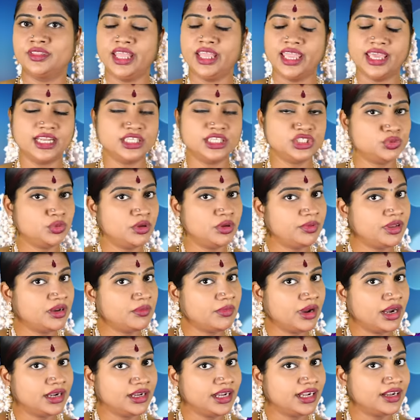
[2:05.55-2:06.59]
நேராக
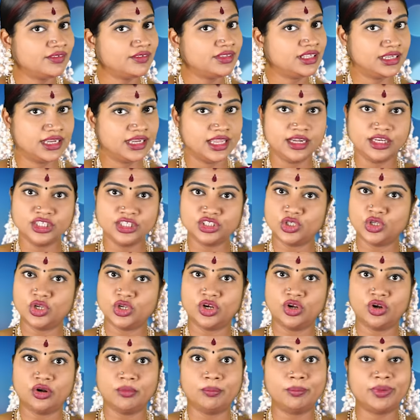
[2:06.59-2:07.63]
சிவபெருமான் கிட்ட வந்து நன்றி
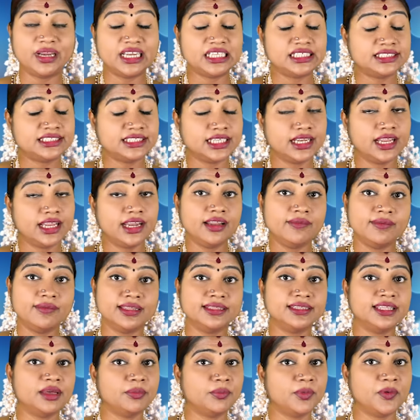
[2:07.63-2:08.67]
சொல்லணும் பிரச்சனைன்னு
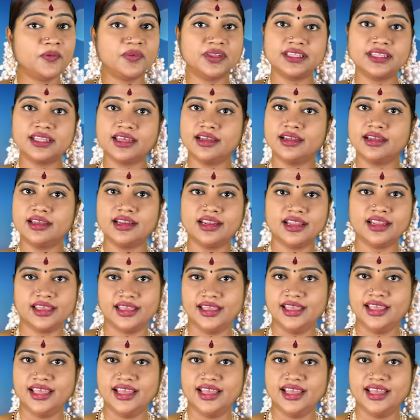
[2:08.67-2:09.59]
வந்தப்போ வந்தாங்கல்ல